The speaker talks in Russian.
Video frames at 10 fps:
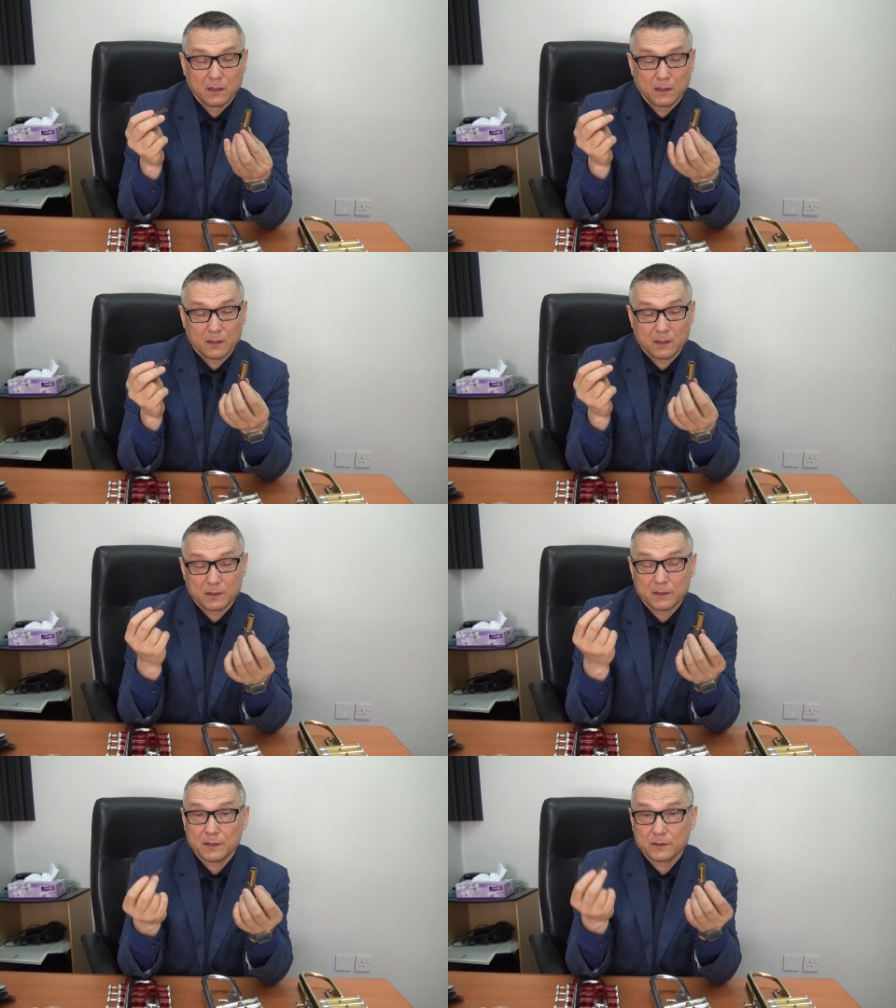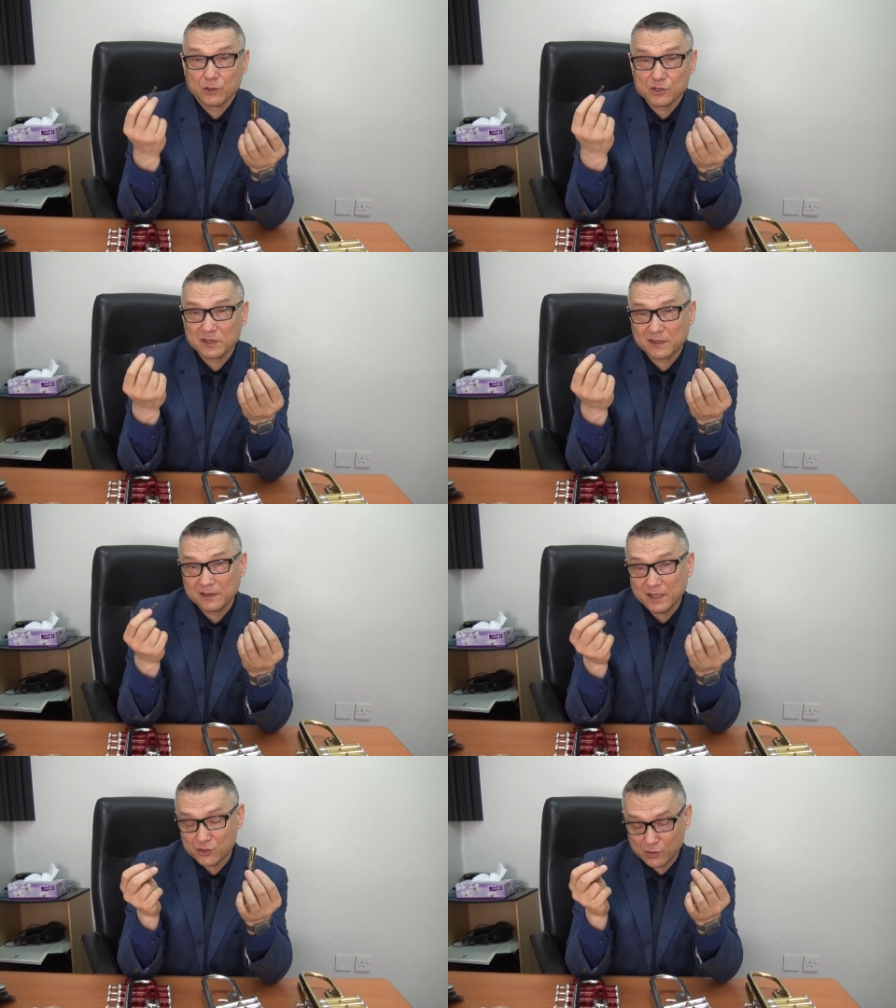А, должен
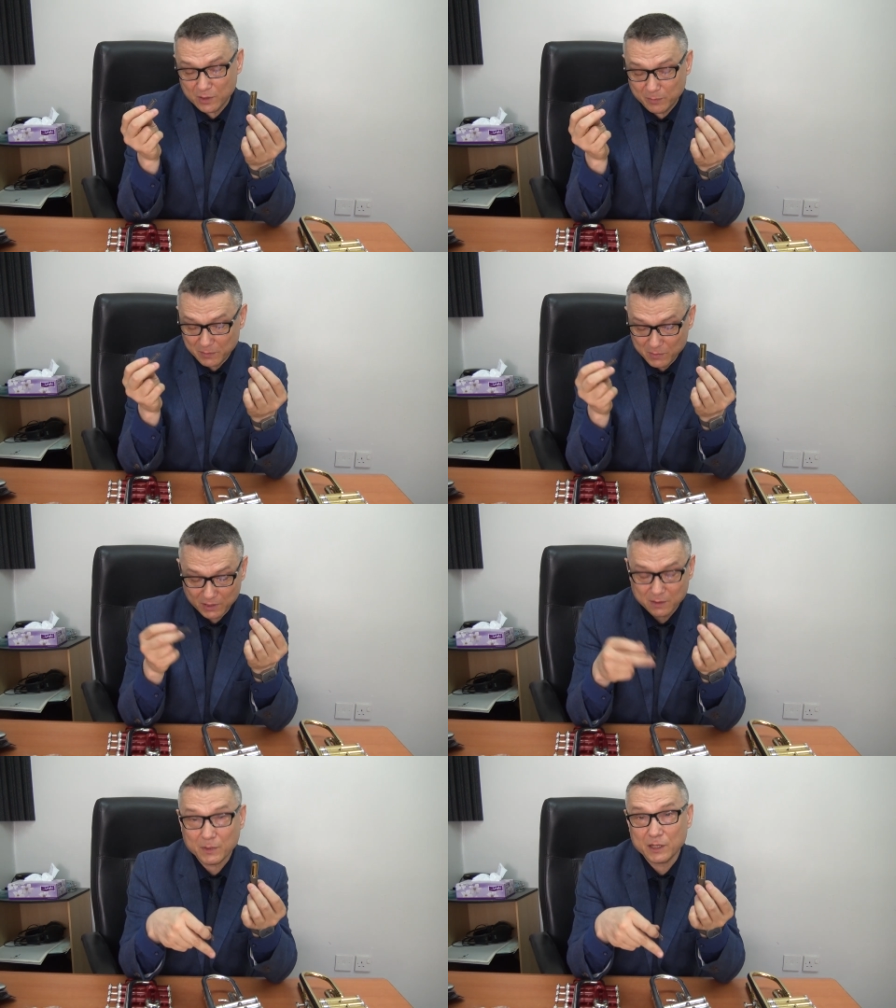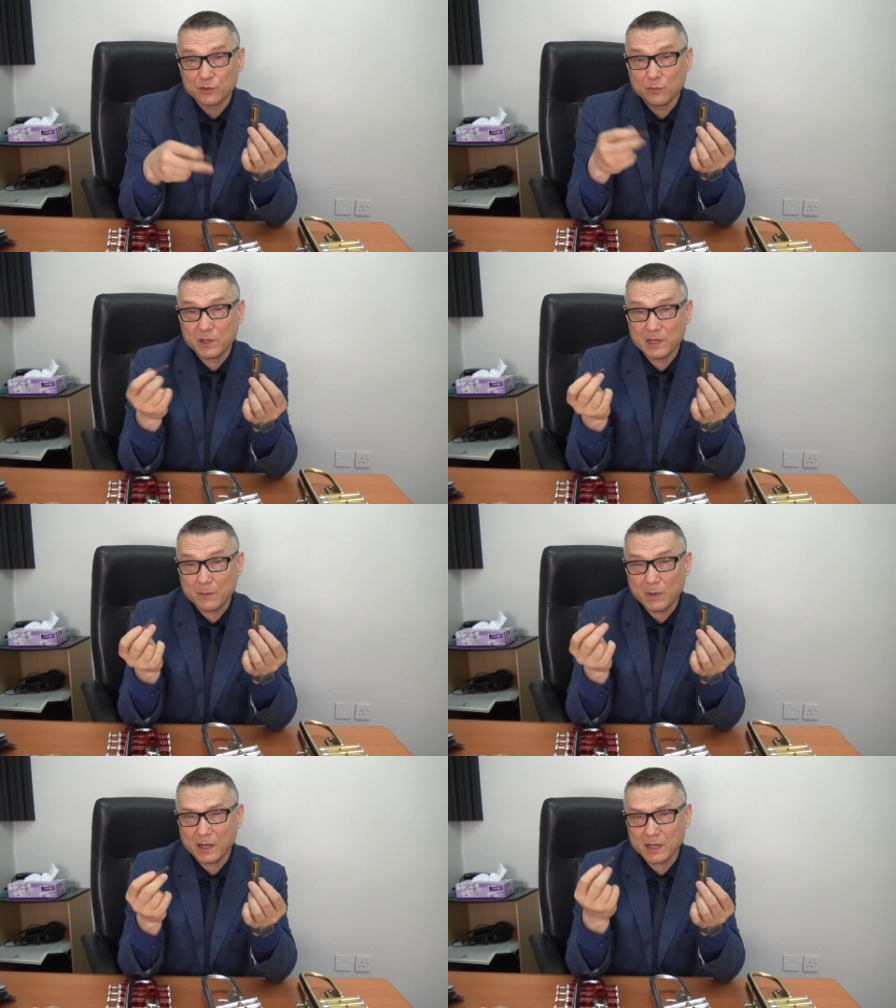сказать, что, например, на моей трубе
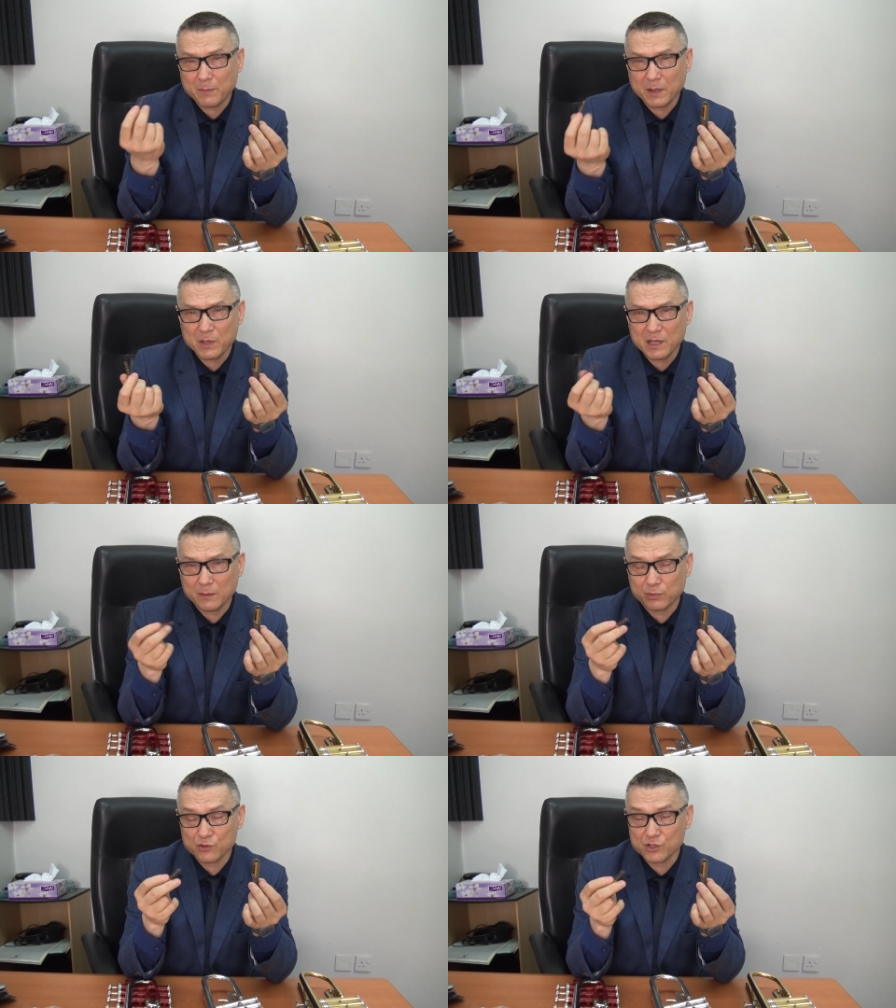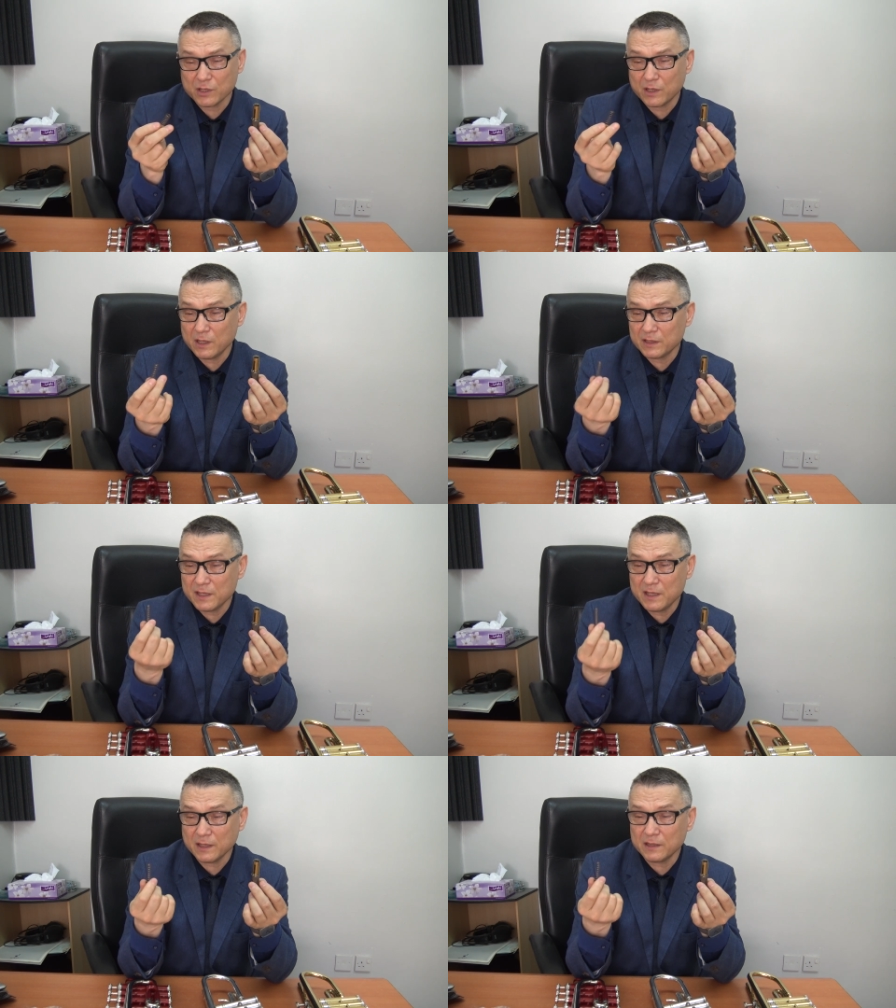Yamaha я поменял пружинки. Это
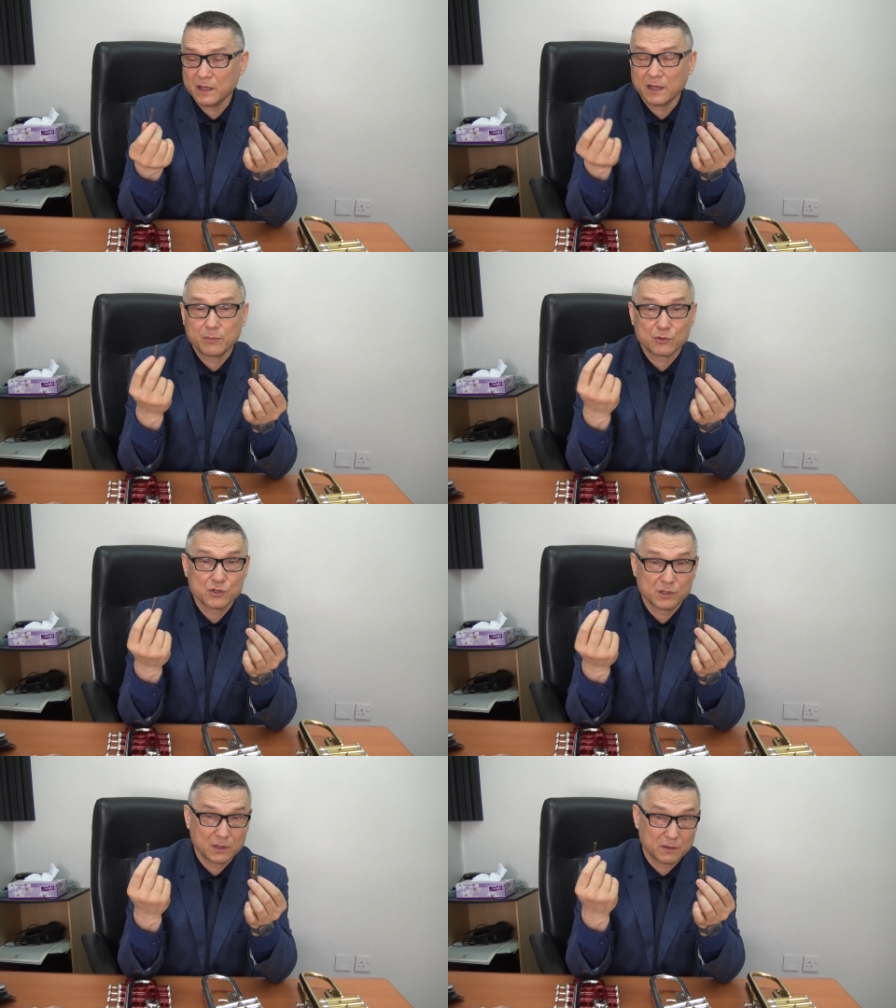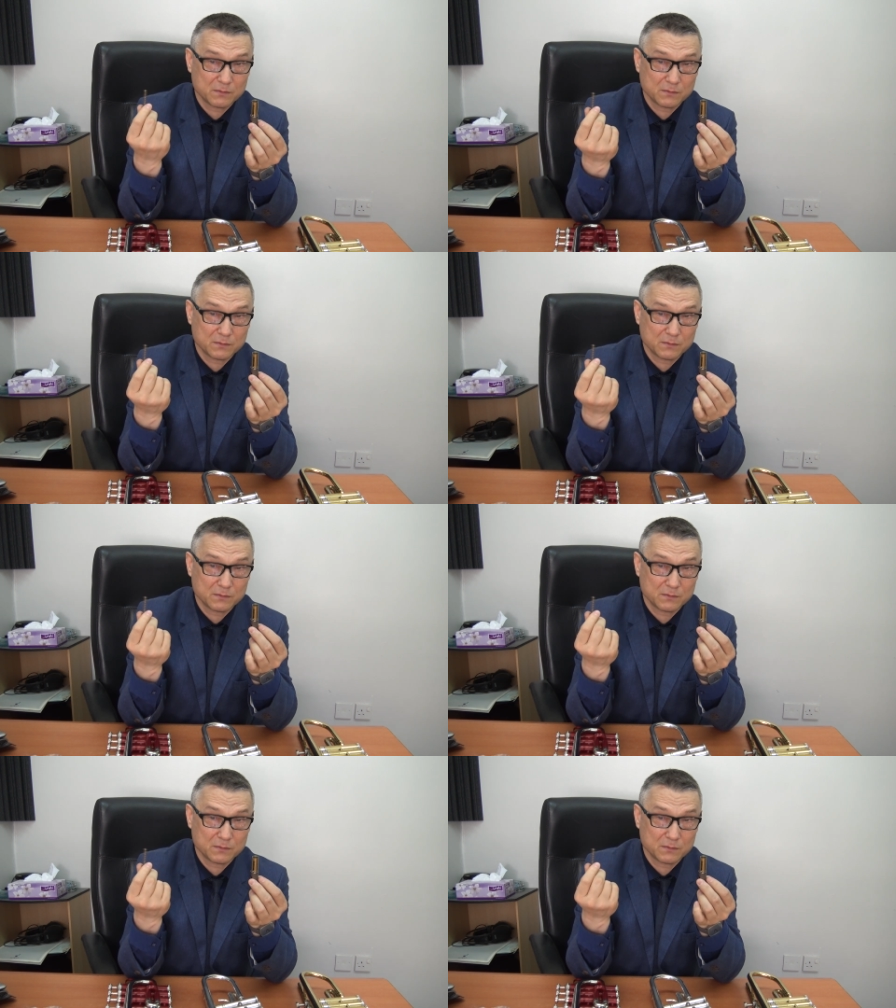не родная пружинка.